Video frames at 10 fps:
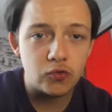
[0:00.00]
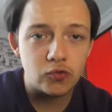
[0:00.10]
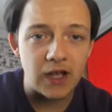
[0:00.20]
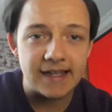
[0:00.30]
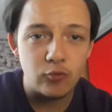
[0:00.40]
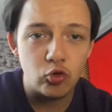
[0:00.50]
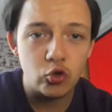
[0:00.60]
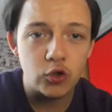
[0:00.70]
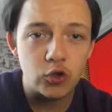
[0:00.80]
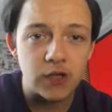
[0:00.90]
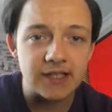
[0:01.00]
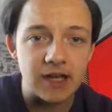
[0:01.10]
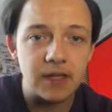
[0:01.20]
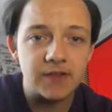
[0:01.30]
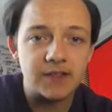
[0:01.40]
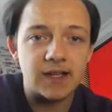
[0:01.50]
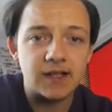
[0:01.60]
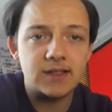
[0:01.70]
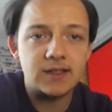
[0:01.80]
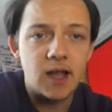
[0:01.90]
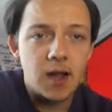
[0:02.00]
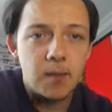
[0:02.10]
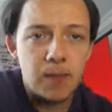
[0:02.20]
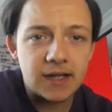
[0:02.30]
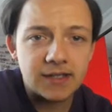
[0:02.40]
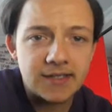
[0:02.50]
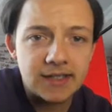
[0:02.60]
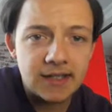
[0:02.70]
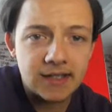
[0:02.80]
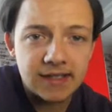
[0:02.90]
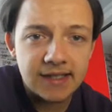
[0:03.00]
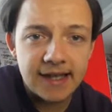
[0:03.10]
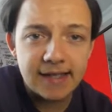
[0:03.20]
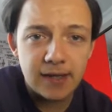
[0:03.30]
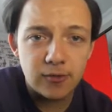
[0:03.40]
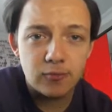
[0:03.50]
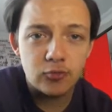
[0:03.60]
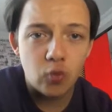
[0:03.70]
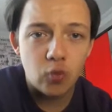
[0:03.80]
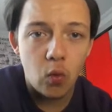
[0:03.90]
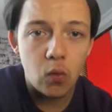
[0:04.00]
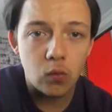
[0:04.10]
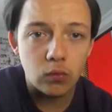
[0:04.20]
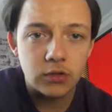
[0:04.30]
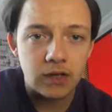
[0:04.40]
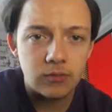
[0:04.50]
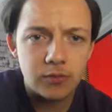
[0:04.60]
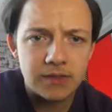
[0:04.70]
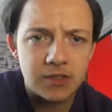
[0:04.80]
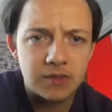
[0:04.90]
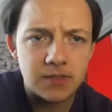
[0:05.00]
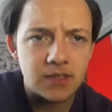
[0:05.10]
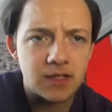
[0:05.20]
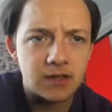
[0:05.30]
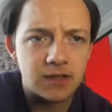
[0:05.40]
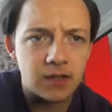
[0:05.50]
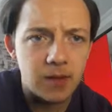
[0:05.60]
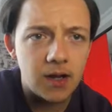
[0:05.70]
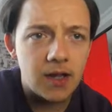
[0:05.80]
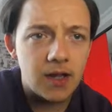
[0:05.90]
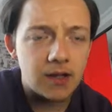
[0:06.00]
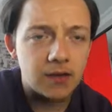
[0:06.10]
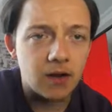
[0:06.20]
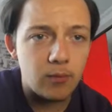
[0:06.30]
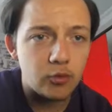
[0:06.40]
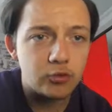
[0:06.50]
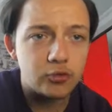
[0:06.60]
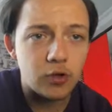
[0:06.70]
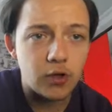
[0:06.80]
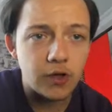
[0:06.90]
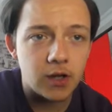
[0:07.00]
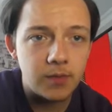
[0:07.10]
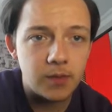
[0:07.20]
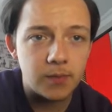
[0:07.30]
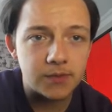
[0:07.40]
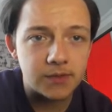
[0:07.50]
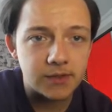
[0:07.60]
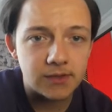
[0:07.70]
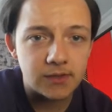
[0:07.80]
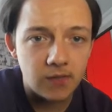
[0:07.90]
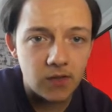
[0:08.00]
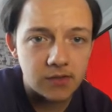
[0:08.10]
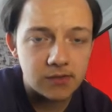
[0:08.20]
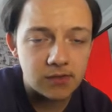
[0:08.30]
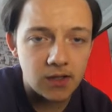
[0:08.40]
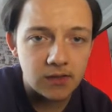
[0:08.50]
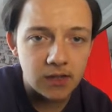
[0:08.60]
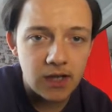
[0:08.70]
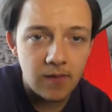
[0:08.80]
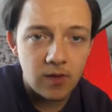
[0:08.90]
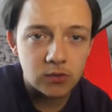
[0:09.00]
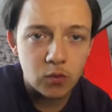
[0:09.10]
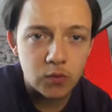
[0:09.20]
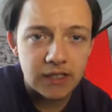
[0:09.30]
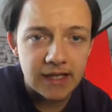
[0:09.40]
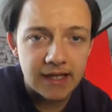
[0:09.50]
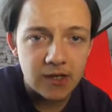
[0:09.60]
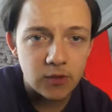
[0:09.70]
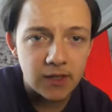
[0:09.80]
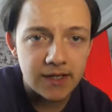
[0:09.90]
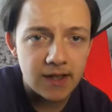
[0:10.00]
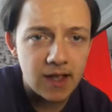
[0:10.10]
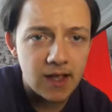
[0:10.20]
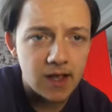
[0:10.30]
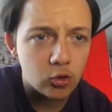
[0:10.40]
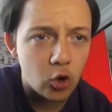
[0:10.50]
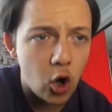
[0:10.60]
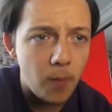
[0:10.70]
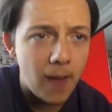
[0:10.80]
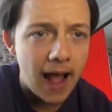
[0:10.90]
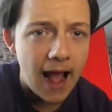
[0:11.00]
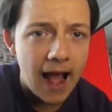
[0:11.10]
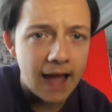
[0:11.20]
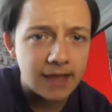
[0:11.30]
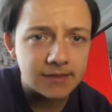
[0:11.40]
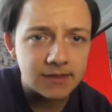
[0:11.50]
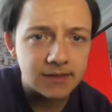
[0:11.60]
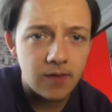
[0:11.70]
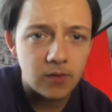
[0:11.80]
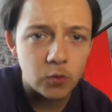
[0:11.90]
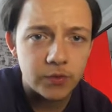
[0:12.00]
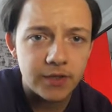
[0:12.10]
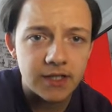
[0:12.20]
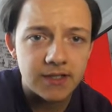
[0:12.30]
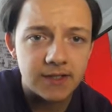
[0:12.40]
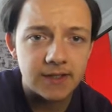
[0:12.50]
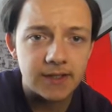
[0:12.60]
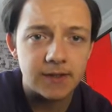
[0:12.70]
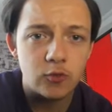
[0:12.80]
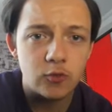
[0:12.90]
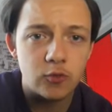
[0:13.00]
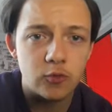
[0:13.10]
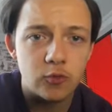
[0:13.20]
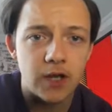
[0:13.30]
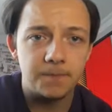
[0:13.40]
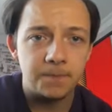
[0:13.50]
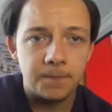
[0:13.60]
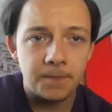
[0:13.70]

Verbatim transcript: Dakika 23. Kaçan bir fırsat. Marsilya adına direkten dönmüş. Oo güzel. Bu bizim işimizin yaradı ama Ramos harika bir pas attı defanstan. Lewandowski ile geliyorlar yine. Robert Lewandowski kaçırdı. Güzel.